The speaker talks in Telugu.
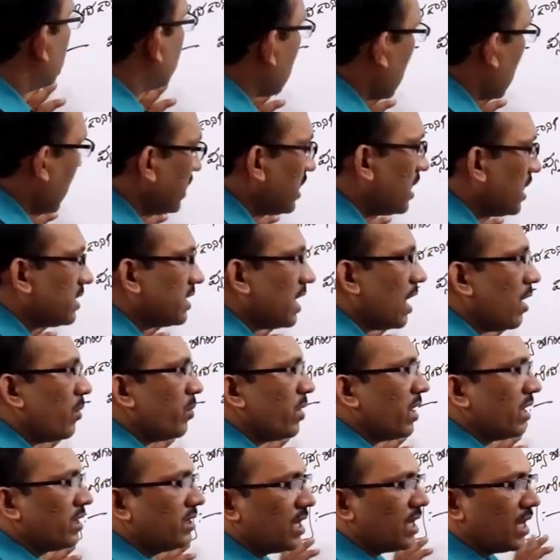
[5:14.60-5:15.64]
సహజ
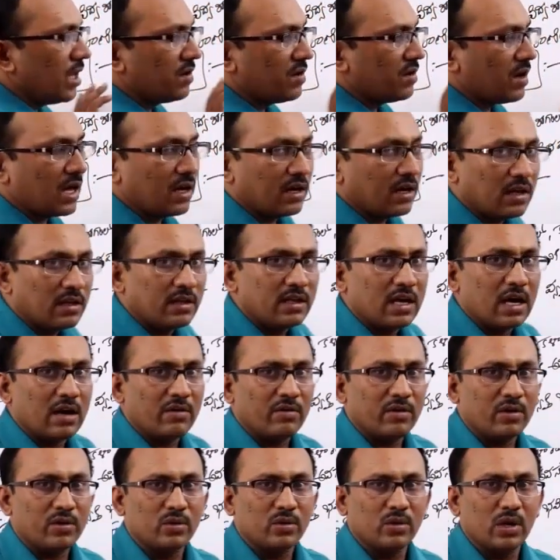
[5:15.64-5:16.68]
సామర్థ్యాలు అన్నది
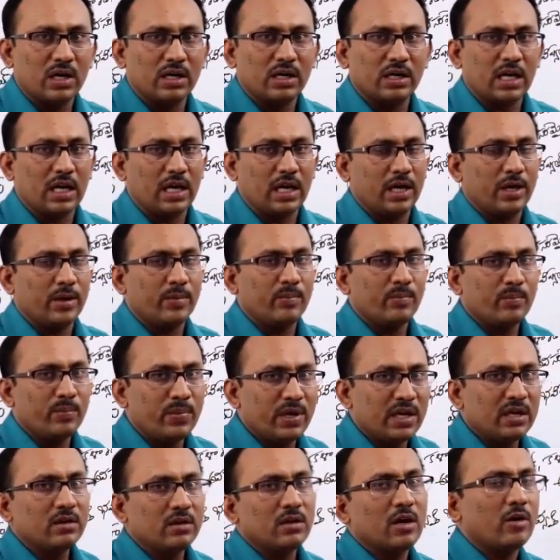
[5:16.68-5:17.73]
ఎవరు అంటే
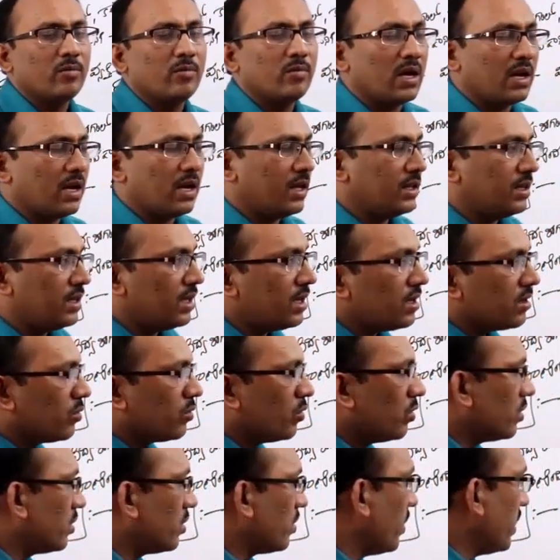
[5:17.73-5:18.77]
బింహం అనేది
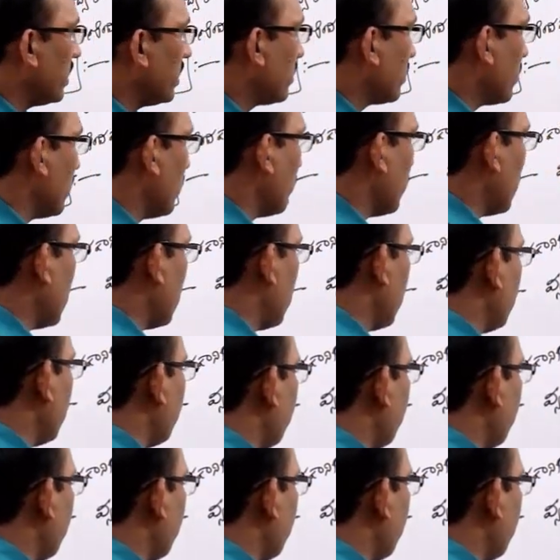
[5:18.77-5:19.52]
గుర్తుపెట్టుకోవాలి